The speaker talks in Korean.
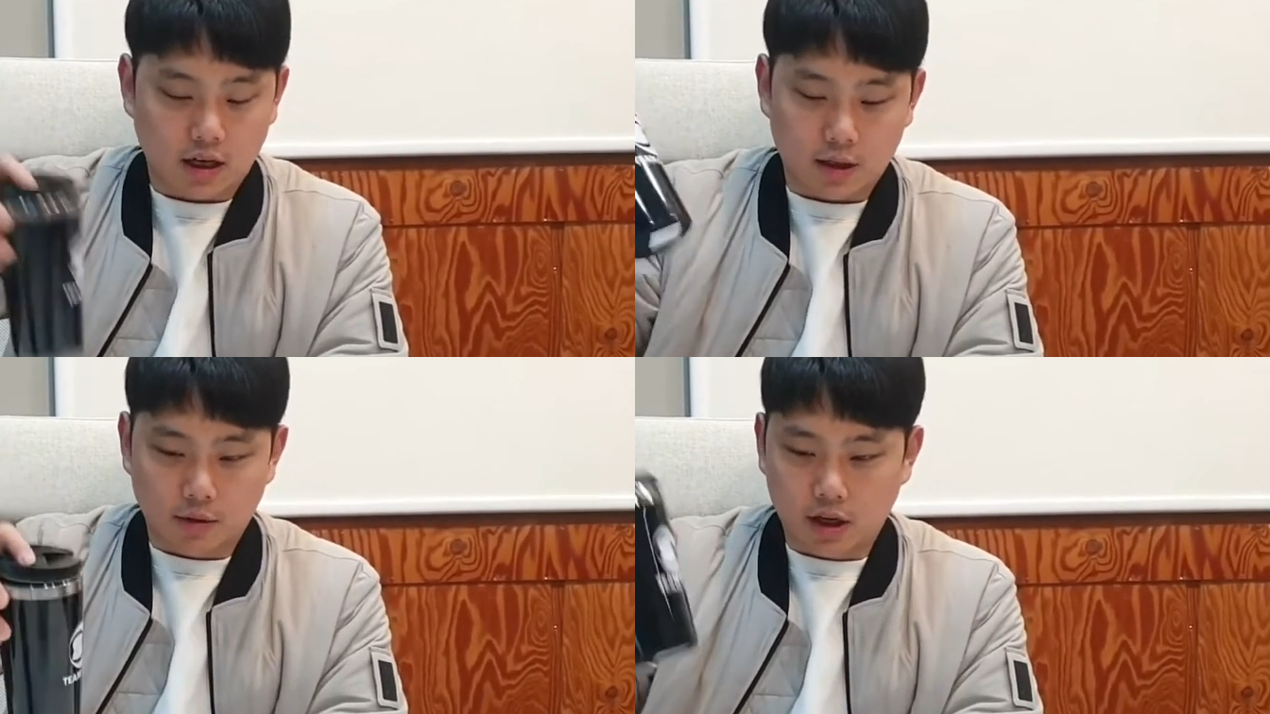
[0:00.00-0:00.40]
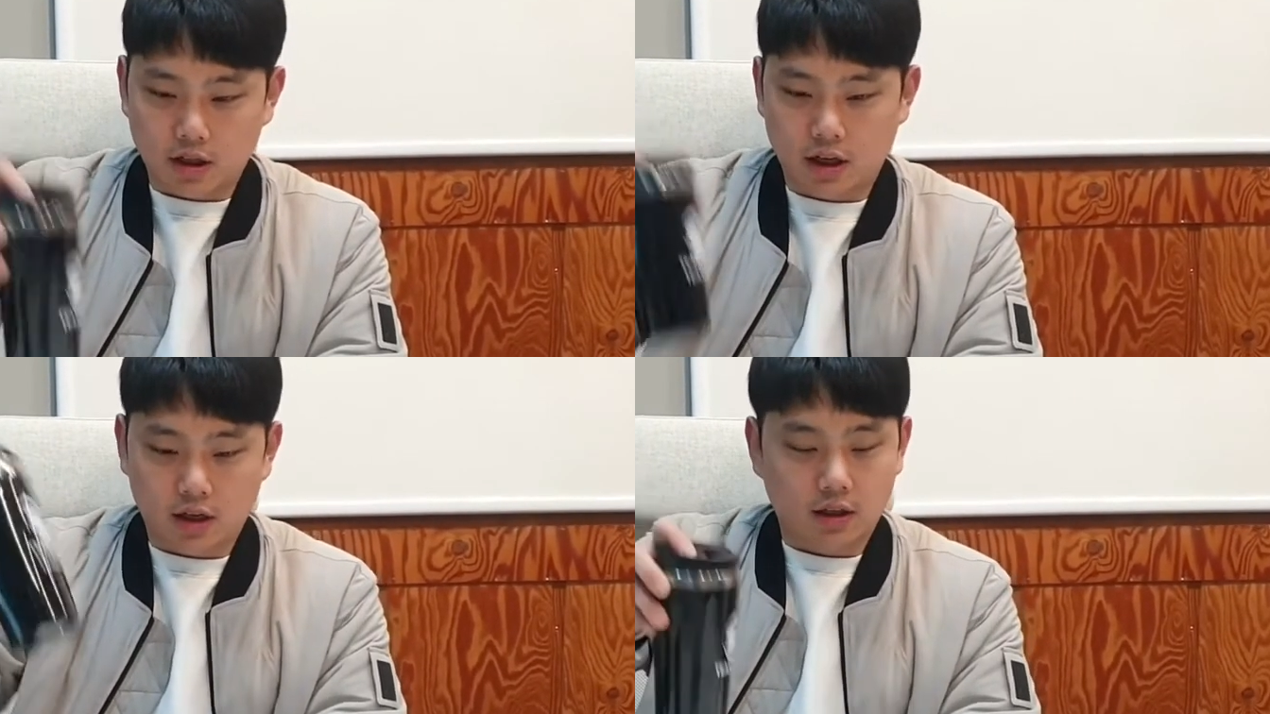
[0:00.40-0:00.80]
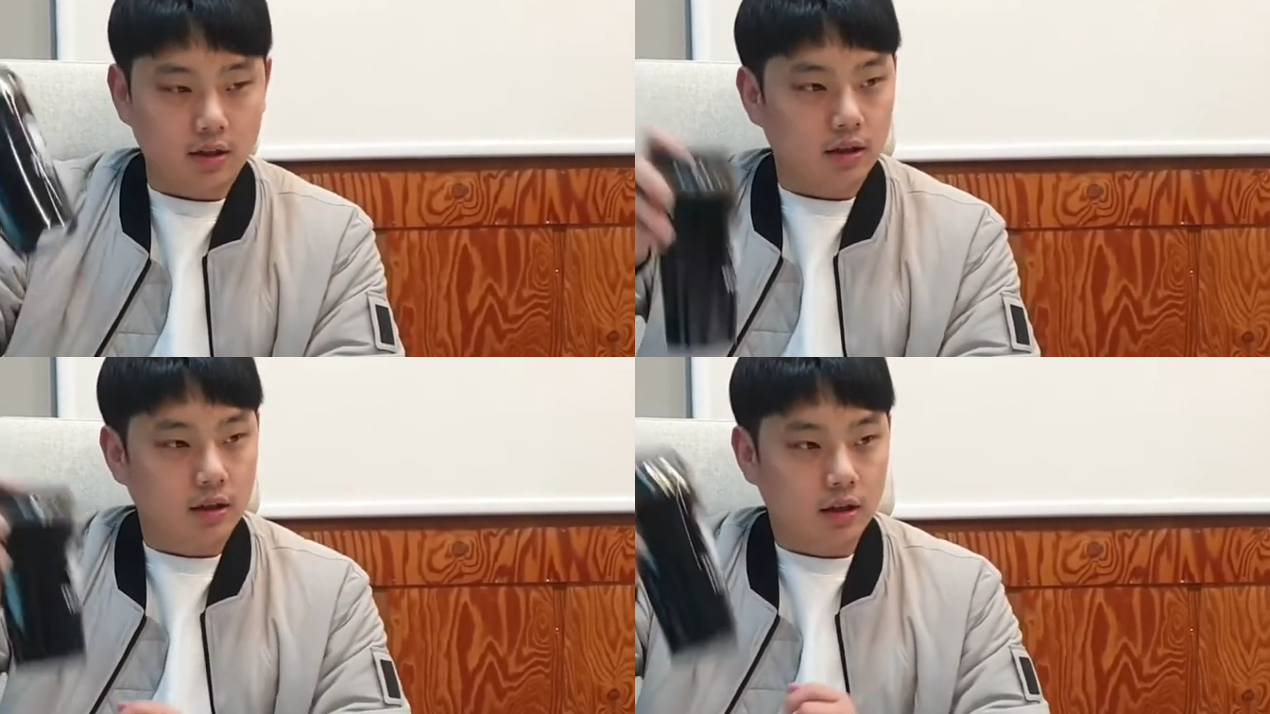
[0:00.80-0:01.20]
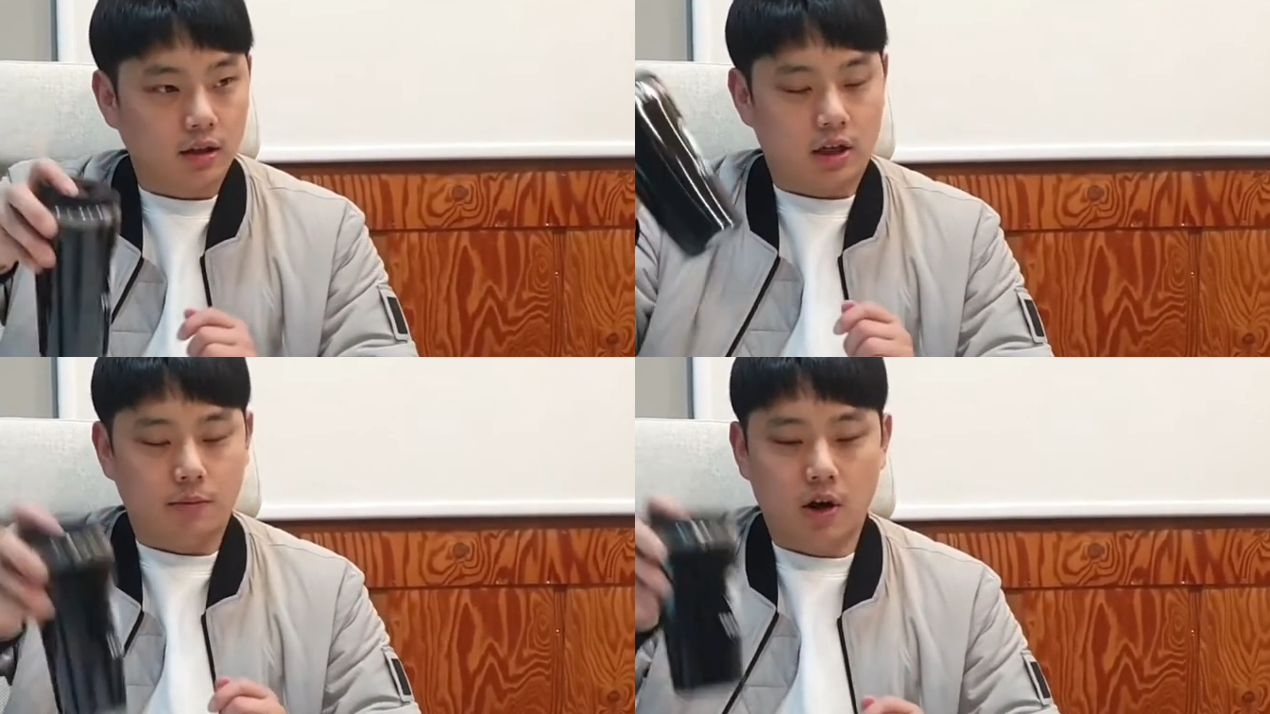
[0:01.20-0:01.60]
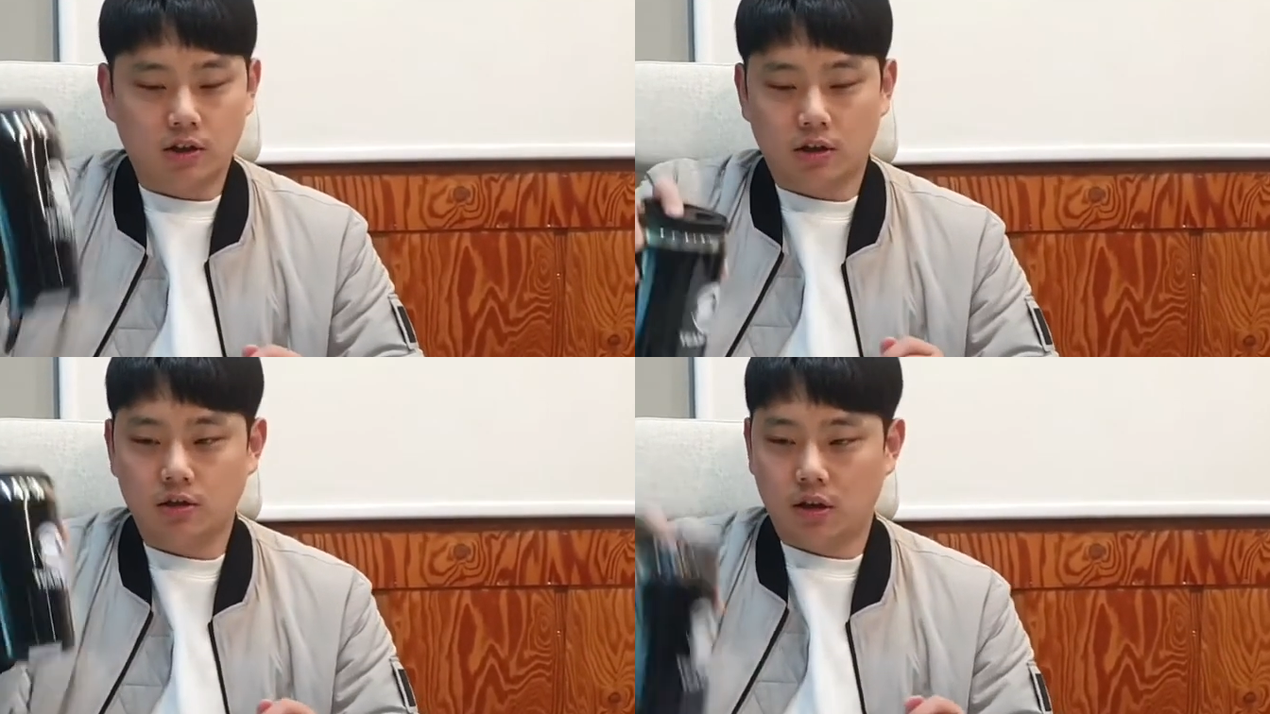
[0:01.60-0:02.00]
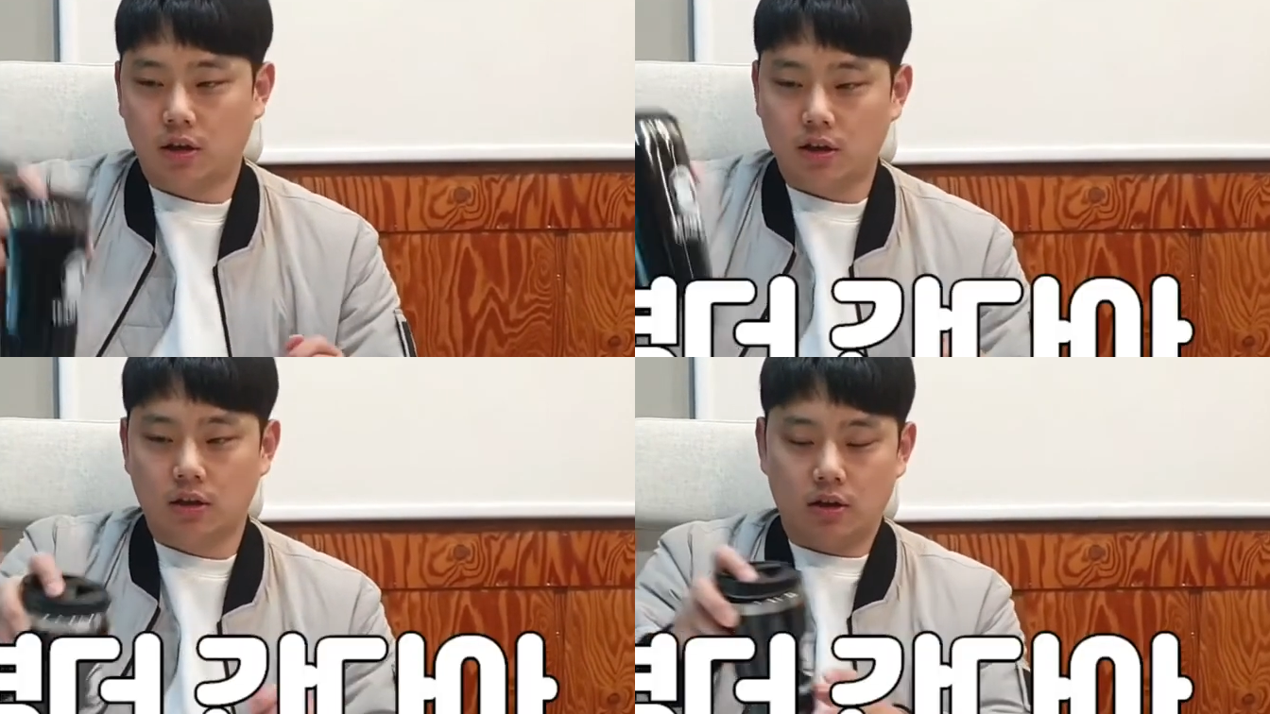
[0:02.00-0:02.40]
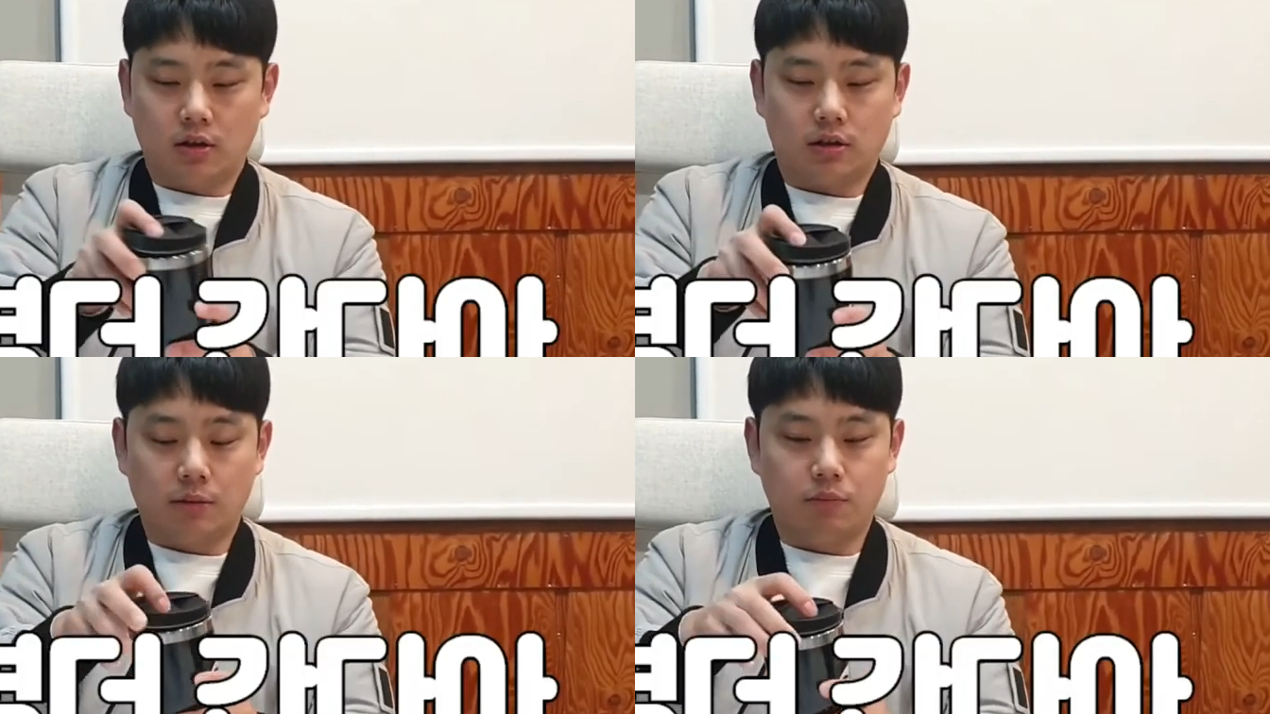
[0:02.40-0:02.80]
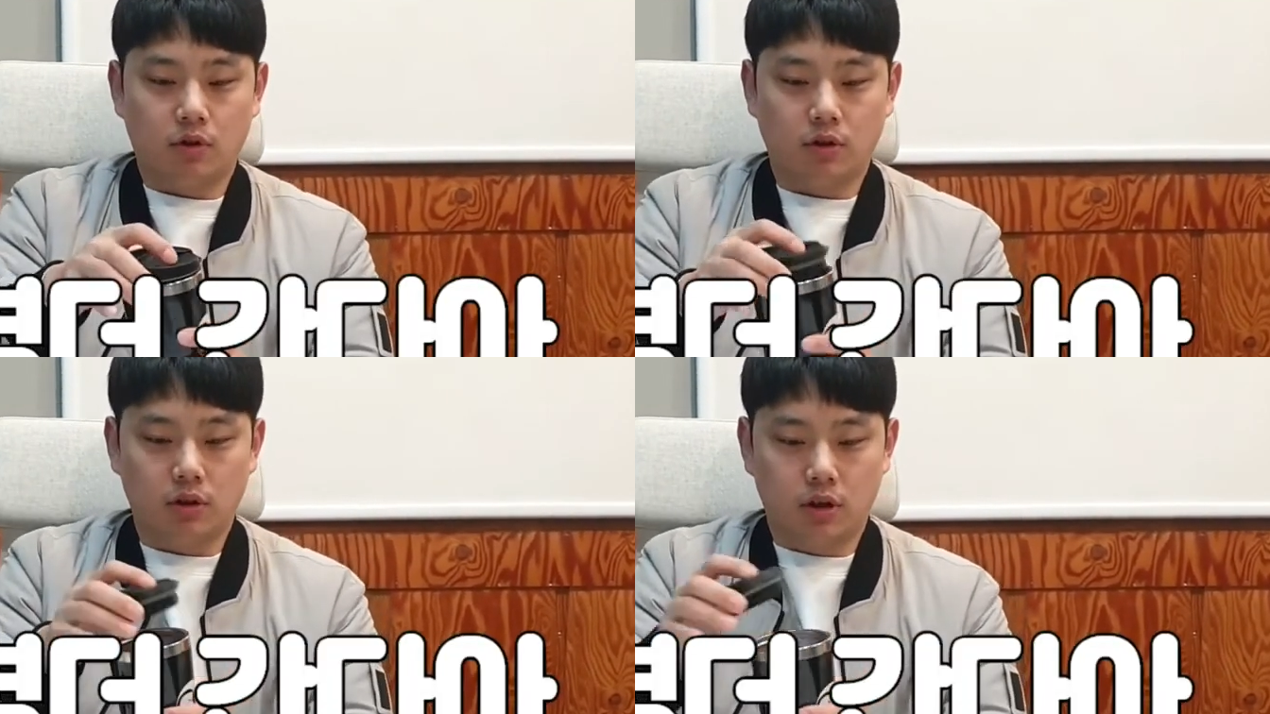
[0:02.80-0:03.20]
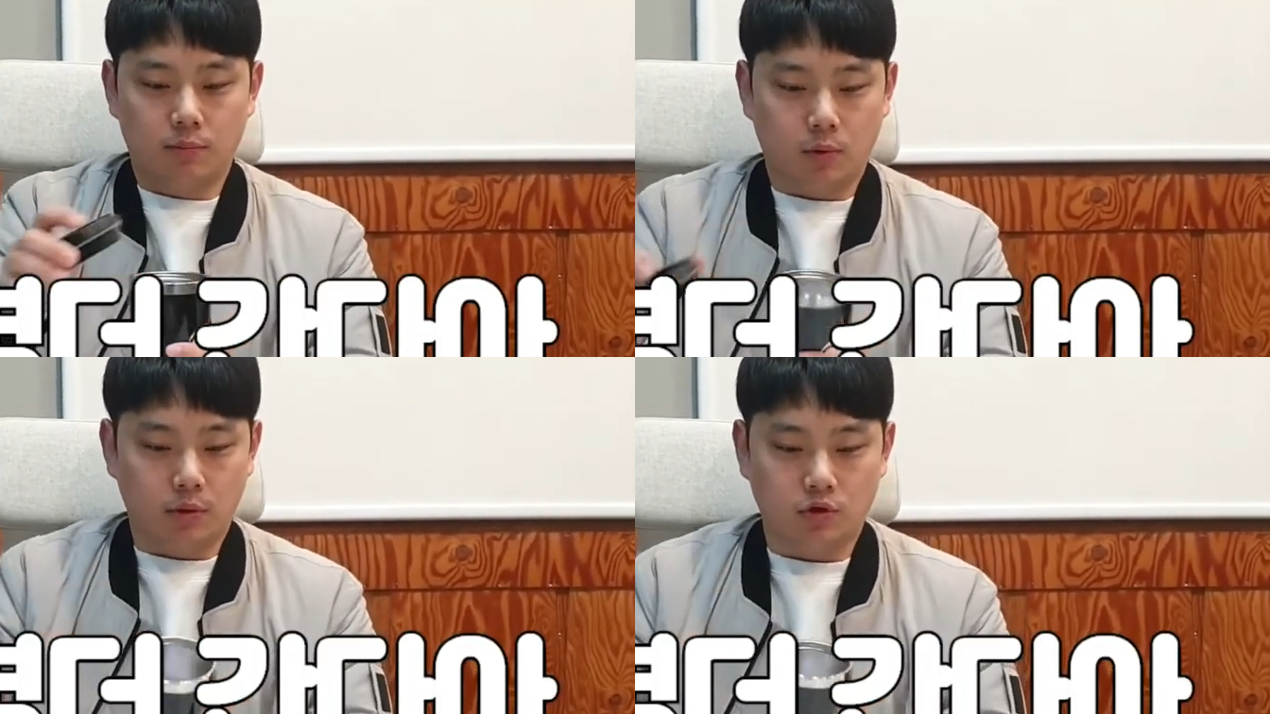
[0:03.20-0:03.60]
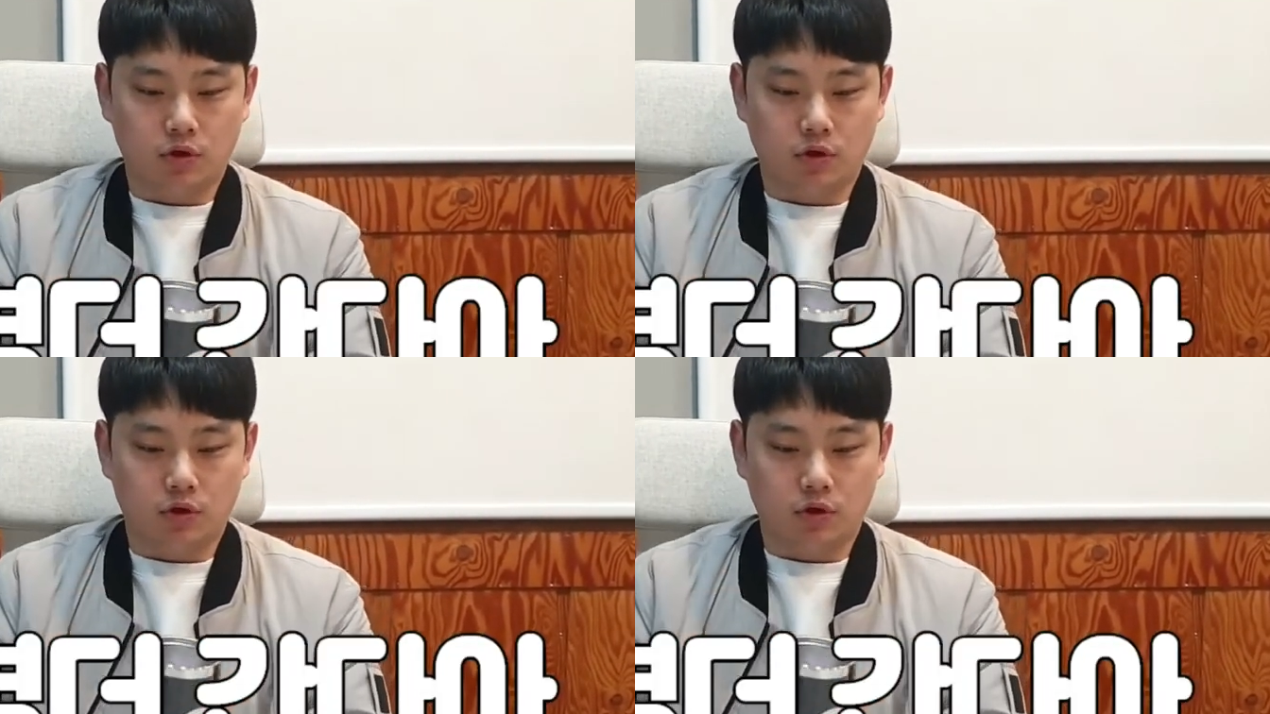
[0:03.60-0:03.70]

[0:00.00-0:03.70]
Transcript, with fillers: 자, 이번에는 김영석 선생님께서 상품권을